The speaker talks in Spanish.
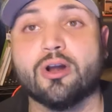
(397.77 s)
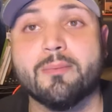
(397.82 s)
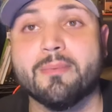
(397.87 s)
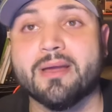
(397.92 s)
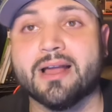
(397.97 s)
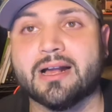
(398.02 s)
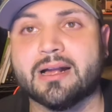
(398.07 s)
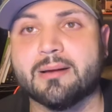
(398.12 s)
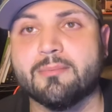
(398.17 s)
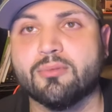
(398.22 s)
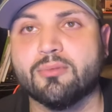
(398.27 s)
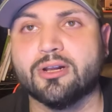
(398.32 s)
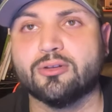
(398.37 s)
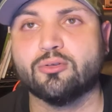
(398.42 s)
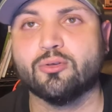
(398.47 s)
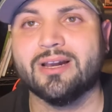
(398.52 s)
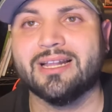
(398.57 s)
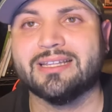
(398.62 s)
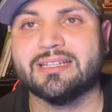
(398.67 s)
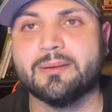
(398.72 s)
el
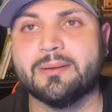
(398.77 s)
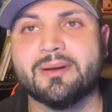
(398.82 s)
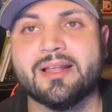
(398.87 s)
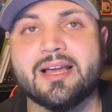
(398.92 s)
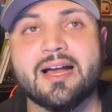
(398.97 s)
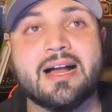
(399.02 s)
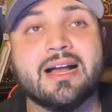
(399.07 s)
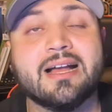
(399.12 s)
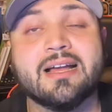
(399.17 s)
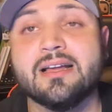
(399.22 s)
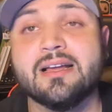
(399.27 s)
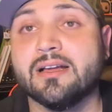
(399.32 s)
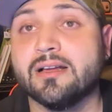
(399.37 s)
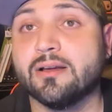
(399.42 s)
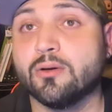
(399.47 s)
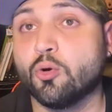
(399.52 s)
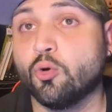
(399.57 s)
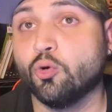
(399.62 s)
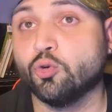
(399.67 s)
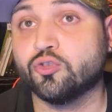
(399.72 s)
megacampeonato de la AAA,
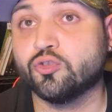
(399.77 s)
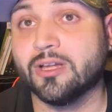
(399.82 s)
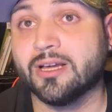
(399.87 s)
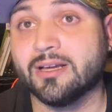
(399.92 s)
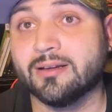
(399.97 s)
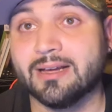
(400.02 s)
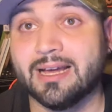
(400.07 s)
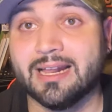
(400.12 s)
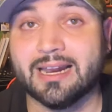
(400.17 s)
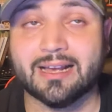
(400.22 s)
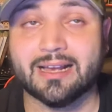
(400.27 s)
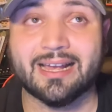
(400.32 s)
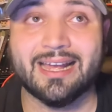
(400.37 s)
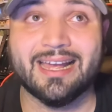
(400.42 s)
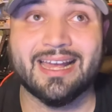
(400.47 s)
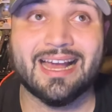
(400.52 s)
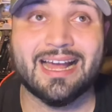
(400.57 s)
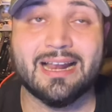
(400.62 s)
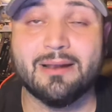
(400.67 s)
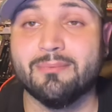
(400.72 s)
cosa a la
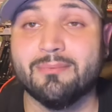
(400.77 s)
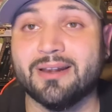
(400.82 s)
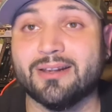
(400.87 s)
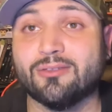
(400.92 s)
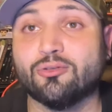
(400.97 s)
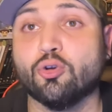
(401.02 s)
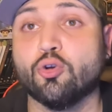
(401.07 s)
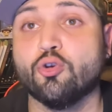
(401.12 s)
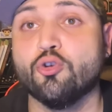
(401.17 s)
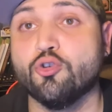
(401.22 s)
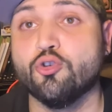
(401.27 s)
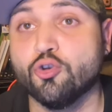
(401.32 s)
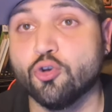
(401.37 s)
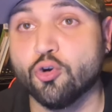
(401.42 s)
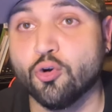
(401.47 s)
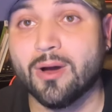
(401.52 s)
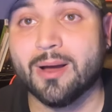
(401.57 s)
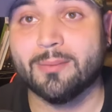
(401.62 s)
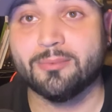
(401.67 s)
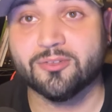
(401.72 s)
que Alberto
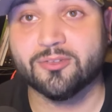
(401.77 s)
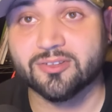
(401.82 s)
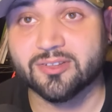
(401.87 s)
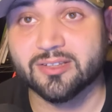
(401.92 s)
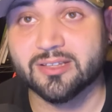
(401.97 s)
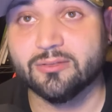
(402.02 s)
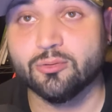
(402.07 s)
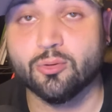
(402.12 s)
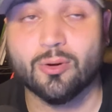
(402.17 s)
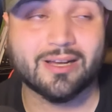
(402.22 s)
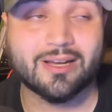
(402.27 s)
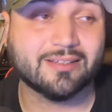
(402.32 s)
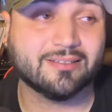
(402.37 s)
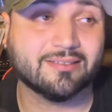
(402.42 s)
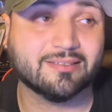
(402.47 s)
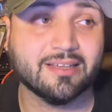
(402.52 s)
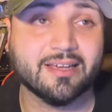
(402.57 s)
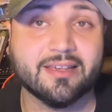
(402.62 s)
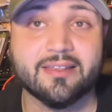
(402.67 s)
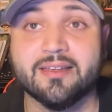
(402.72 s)
no, no
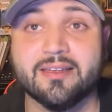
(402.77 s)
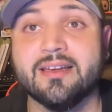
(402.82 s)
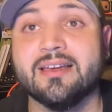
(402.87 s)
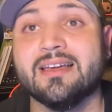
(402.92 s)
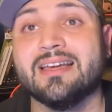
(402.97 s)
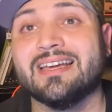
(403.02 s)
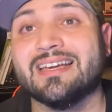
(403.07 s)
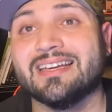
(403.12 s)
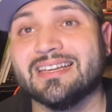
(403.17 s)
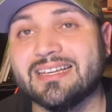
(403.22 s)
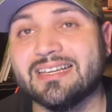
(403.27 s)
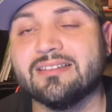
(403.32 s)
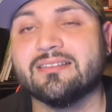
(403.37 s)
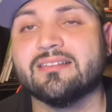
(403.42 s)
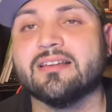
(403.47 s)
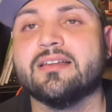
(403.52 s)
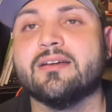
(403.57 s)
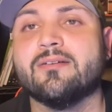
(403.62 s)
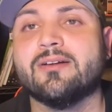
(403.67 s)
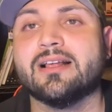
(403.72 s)
accede y
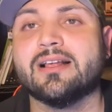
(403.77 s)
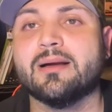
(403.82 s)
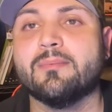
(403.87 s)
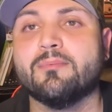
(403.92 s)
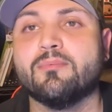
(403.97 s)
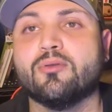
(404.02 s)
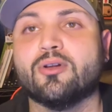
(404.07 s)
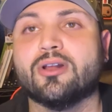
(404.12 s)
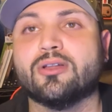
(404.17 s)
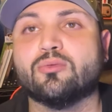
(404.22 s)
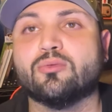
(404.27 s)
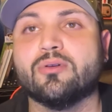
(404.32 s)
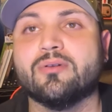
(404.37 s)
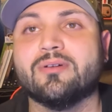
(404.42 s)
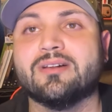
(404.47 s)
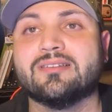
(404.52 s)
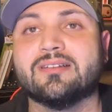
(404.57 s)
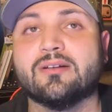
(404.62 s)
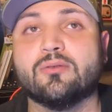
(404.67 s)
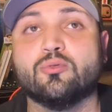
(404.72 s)
se lleva el campeonato
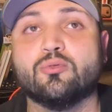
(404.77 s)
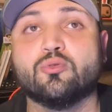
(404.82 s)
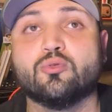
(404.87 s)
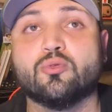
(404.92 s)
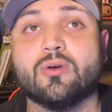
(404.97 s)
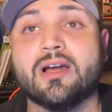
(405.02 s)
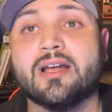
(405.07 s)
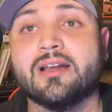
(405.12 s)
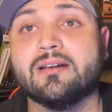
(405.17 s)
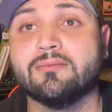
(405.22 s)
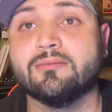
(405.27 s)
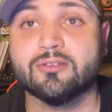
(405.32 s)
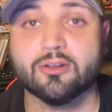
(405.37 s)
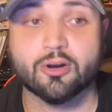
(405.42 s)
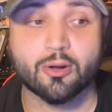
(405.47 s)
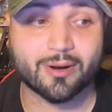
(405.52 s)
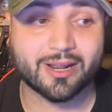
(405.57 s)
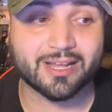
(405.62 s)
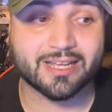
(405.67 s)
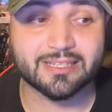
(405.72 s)
universal junto a él. Se lo
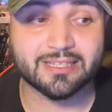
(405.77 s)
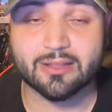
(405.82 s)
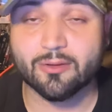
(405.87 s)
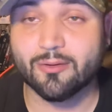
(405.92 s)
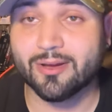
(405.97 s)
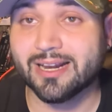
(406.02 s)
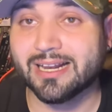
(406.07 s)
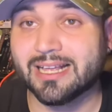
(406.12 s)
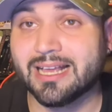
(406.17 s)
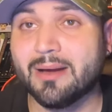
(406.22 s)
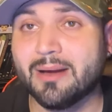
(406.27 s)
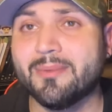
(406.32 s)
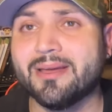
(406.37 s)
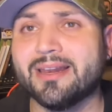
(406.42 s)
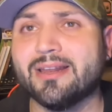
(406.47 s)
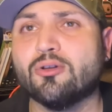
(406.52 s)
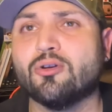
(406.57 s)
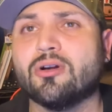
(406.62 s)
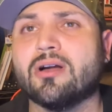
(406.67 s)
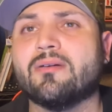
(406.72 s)
habrán quitado en el
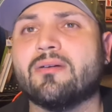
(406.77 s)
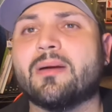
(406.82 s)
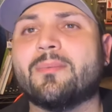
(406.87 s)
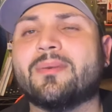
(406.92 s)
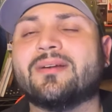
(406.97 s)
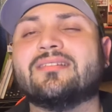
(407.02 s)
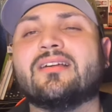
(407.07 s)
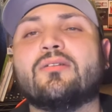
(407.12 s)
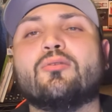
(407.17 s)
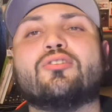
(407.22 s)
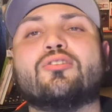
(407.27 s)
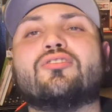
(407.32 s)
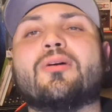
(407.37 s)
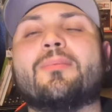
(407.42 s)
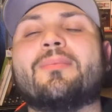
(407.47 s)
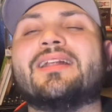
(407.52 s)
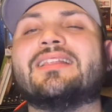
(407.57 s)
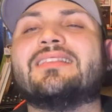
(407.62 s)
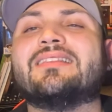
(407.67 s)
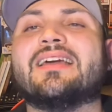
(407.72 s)
camerino que habrá pasado, esa
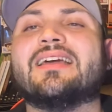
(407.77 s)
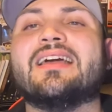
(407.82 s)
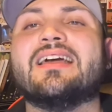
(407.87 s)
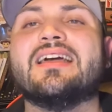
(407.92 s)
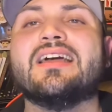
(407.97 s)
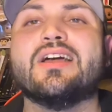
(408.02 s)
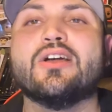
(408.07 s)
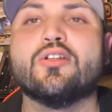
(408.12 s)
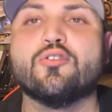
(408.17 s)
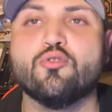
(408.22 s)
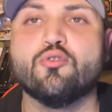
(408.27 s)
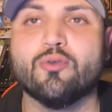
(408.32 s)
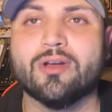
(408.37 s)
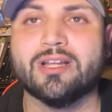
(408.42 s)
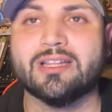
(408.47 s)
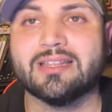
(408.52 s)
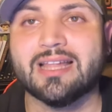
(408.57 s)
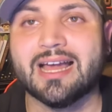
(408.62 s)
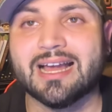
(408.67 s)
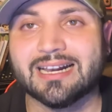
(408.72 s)
parte no
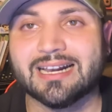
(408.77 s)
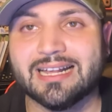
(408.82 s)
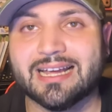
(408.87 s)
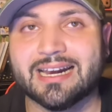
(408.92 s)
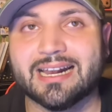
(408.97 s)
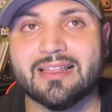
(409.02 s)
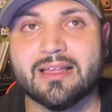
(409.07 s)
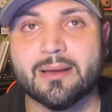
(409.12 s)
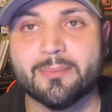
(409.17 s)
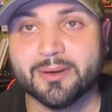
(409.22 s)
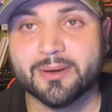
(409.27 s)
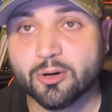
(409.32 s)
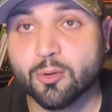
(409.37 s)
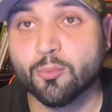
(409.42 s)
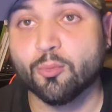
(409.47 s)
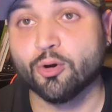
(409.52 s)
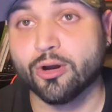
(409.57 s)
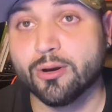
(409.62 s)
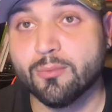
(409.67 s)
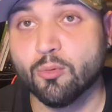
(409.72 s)
está aclarada, pero
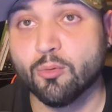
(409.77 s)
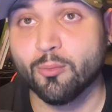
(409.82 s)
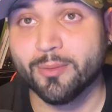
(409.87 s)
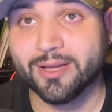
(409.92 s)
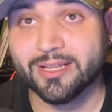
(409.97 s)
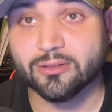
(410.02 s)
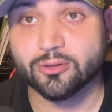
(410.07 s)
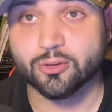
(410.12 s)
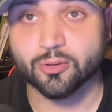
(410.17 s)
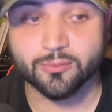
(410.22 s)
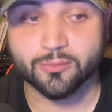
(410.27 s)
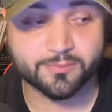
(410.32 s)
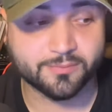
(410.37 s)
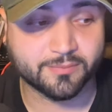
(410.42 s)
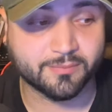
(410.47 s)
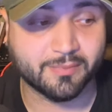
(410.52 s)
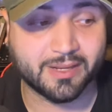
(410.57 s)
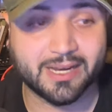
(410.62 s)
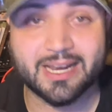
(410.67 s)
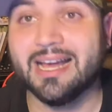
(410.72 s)
por el momento,
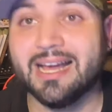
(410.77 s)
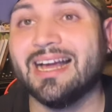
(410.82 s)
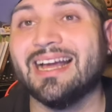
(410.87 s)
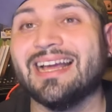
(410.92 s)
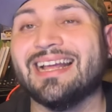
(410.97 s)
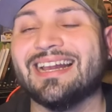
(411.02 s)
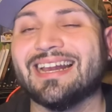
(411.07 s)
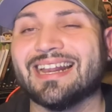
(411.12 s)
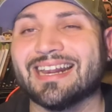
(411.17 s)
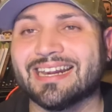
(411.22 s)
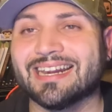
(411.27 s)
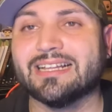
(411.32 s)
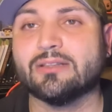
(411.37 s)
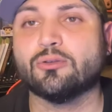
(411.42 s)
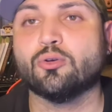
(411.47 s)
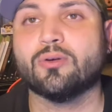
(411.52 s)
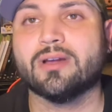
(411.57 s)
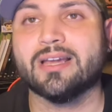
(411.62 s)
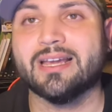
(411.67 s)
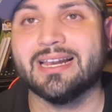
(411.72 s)
¿verdad? El
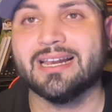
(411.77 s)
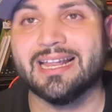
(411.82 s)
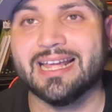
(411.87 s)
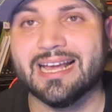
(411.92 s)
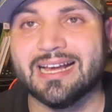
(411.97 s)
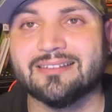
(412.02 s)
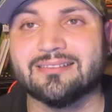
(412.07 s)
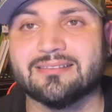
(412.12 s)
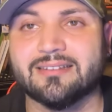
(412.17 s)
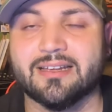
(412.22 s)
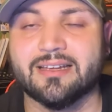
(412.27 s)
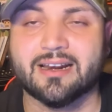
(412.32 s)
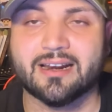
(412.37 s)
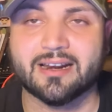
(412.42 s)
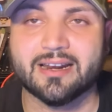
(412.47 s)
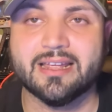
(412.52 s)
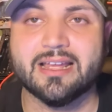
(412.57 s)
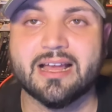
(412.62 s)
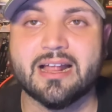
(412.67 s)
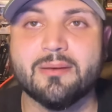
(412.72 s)
reto que le hace
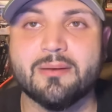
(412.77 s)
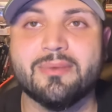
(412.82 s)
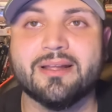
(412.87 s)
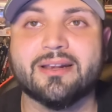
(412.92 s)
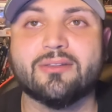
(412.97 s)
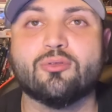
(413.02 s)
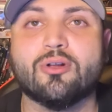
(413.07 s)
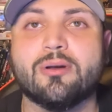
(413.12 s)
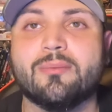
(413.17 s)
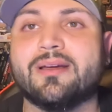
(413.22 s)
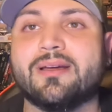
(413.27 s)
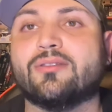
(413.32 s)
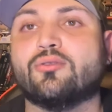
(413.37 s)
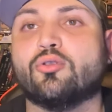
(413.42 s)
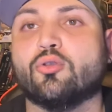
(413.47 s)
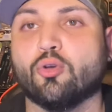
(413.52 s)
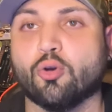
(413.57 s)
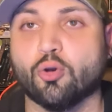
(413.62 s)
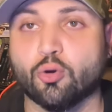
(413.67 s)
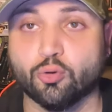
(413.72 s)
Rey Alberto,
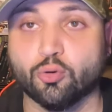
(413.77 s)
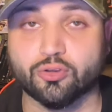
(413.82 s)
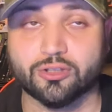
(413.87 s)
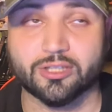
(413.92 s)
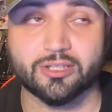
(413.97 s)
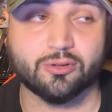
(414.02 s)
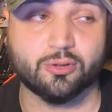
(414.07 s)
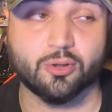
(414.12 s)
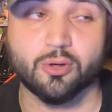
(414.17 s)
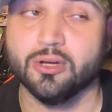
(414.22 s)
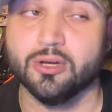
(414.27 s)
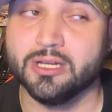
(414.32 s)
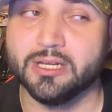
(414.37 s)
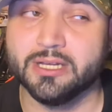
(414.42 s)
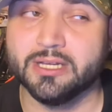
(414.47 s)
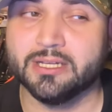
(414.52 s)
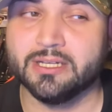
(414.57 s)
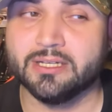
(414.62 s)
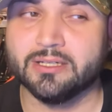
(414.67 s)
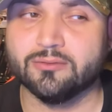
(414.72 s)
Alberto no lo contestó.
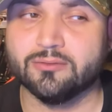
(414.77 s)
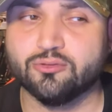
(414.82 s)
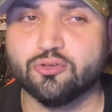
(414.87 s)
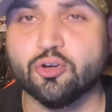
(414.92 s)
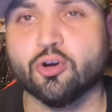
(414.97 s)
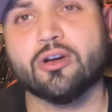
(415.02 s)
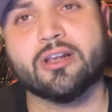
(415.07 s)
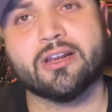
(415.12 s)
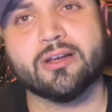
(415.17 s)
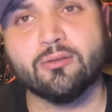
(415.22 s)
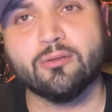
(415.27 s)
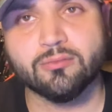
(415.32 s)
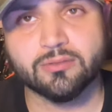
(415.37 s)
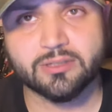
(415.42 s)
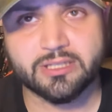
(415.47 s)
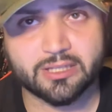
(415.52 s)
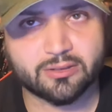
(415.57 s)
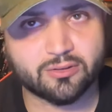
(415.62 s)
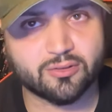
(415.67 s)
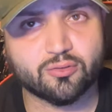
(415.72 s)
Yo creo,
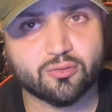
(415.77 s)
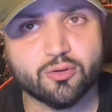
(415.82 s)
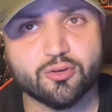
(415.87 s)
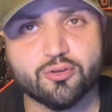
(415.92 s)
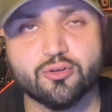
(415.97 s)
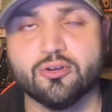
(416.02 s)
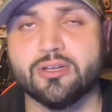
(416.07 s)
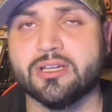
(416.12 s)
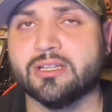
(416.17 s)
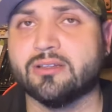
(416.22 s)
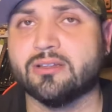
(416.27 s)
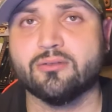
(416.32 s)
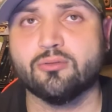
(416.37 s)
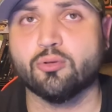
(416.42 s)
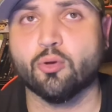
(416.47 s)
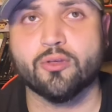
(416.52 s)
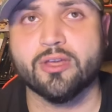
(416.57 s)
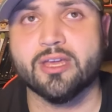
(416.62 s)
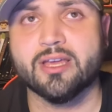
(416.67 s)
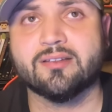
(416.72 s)
y esto soy yo y esto
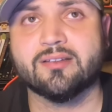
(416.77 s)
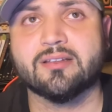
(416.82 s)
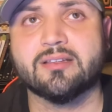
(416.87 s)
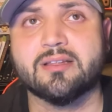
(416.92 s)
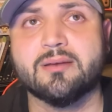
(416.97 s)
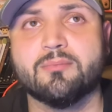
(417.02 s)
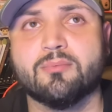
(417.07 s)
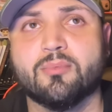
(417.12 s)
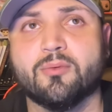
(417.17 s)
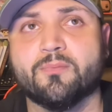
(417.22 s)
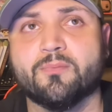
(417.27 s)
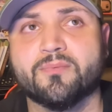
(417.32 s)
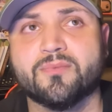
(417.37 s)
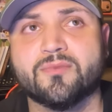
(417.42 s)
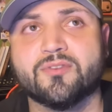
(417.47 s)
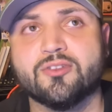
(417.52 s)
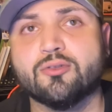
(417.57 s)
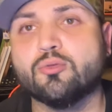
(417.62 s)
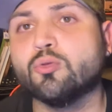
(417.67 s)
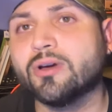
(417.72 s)
lo dije hace tiempo,
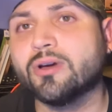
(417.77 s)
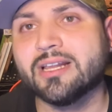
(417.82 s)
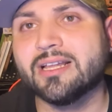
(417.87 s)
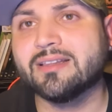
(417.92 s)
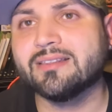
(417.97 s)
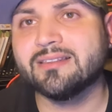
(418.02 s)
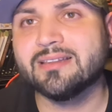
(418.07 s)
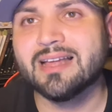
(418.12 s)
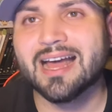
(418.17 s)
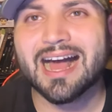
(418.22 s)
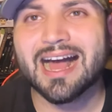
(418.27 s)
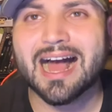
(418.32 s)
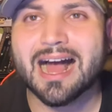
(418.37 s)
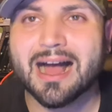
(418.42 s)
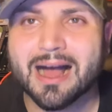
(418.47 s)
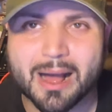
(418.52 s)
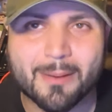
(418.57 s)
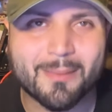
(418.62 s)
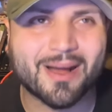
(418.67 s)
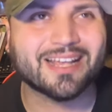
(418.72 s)
si tú querías
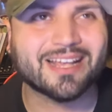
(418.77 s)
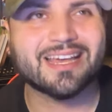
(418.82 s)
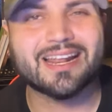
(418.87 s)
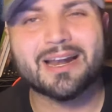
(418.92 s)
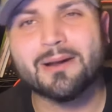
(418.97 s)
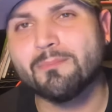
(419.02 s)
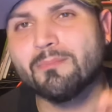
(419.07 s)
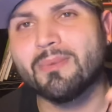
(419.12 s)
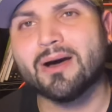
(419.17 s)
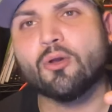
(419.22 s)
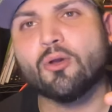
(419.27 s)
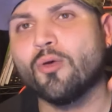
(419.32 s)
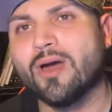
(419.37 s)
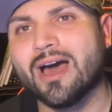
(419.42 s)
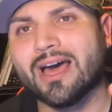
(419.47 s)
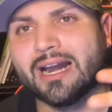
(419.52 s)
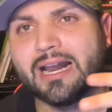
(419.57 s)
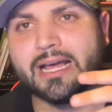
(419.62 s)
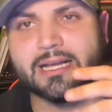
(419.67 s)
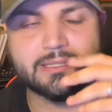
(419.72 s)
jamaquear el palo,
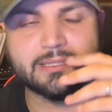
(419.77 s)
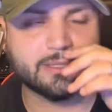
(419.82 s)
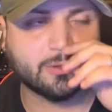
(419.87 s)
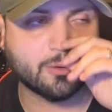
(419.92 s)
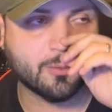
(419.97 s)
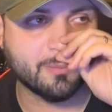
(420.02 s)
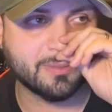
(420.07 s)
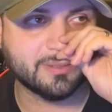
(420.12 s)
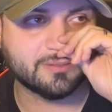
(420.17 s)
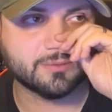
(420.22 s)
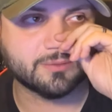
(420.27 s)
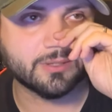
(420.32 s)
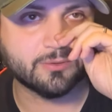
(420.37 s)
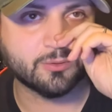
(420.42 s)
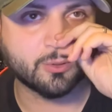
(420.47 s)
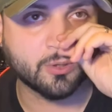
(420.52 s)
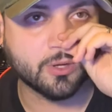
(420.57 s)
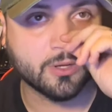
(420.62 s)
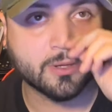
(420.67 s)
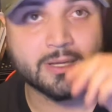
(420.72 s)
dejar a la gente
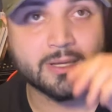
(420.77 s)
conversando,